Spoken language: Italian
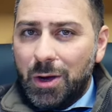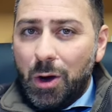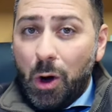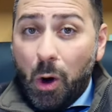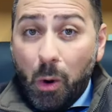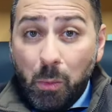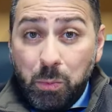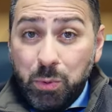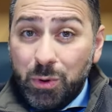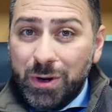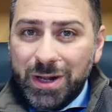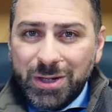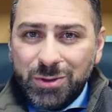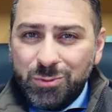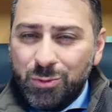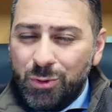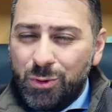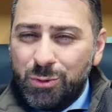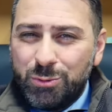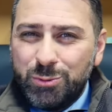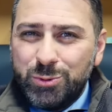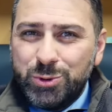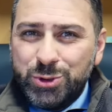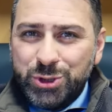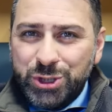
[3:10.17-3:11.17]
Oppure tuo
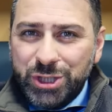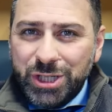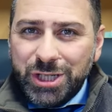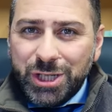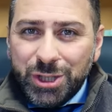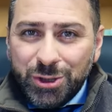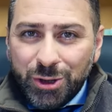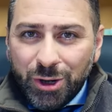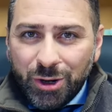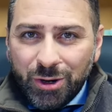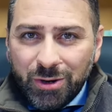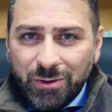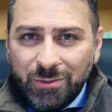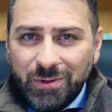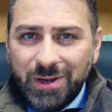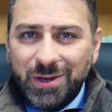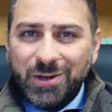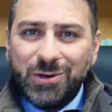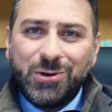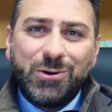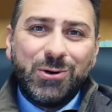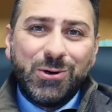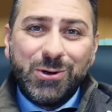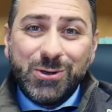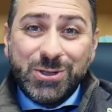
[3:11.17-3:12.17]
cugino,
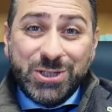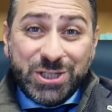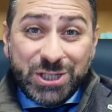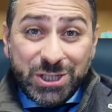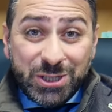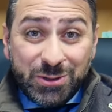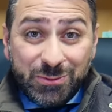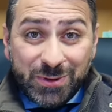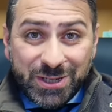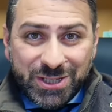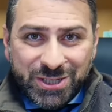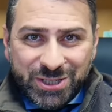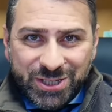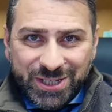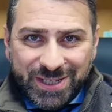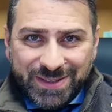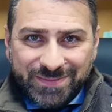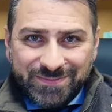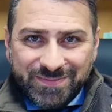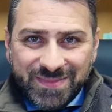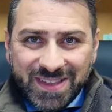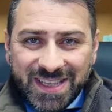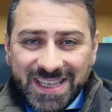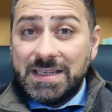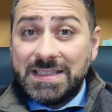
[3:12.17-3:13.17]
quello con lo 5G,